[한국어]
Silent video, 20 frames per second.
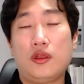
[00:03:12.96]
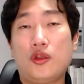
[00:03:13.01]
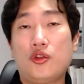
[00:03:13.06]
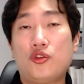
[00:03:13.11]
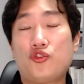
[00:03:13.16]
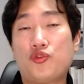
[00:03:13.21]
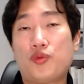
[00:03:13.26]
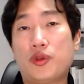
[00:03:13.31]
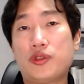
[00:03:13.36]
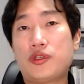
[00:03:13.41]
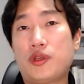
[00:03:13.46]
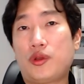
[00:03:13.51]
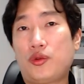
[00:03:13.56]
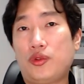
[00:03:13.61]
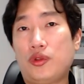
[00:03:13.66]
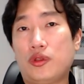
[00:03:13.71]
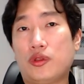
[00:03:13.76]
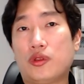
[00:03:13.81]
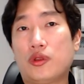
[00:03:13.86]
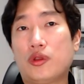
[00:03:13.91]
두
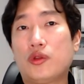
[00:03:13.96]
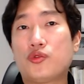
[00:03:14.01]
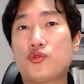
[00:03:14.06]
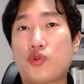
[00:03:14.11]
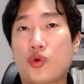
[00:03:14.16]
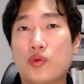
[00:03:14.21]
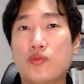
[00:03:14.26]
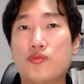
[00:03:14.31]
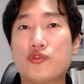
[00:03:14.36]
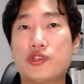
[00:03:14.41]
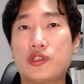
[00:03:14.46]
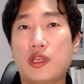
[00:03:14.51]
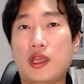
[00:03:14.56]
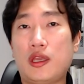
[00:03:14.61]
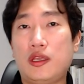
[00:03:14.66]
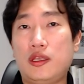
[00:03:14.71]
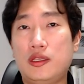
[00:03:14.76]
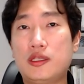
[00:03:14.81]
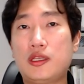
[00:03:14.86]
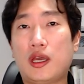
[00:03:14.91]
번째로는 종부세
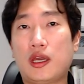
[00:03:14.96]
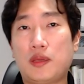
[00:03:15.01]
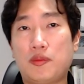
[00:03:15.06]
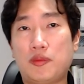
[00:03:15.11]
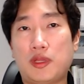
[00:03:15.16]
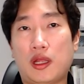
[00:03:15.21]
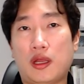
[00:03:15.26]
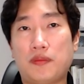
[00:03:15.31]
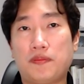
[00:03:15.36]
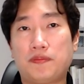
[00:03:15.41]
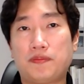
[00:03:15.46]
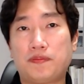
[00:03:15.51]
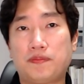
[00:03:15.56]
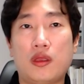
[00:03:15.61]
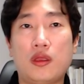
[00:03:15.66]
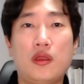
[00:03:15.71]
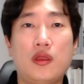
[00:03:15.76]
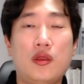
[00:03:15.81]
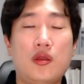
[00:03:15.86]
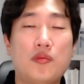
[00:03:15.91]
인상입니다.
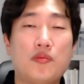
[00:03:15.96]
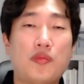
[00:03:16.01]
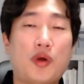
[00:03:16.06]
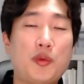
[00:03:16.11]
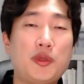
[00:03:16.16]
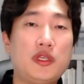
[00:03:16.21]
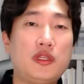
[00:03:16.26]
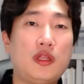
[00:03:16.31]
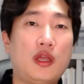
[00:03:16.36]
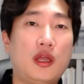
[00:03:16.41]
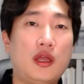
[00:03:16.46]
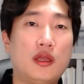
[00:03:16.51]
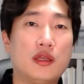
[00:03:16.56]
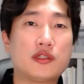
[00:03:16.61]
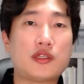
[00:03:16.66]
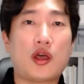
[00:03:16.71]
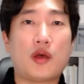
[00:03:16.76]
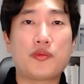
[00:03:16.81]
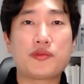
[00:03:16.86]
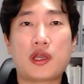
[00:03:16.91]
법인이나
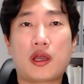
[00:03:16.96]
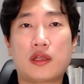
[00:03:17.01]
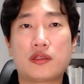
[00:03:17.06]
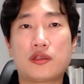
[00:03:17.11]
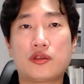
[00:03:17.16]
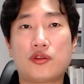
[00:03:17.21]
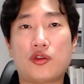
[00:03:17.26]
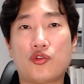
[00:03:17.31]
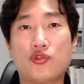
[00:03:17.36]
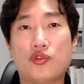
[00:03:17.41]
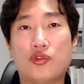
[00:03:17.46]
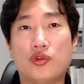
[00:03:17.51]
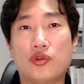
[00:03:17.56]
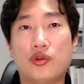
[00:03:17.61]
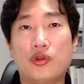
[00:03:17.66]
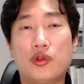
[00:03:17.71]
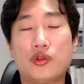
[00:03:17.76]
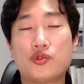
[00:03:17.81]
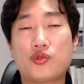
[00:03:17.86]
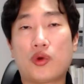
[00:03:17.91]
사업자 같은 경우
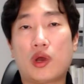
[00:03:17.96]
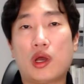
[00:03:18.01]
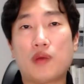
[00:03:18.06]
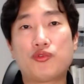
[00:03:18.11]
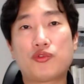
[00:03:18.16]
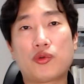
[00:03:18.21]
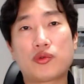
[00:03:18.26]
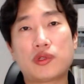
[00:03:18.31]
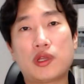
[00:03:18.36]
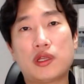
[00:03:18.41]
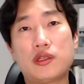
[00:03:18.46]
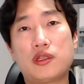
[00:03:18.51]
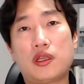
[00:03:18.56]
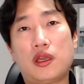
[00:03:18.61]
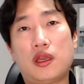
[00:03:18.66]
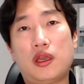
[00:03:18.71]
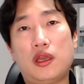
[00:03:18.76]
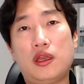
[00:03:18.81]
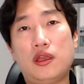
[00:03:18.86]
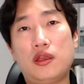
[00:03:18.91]

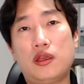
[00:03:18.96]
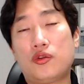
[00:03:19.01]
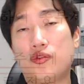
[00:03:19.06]
종합부동산세에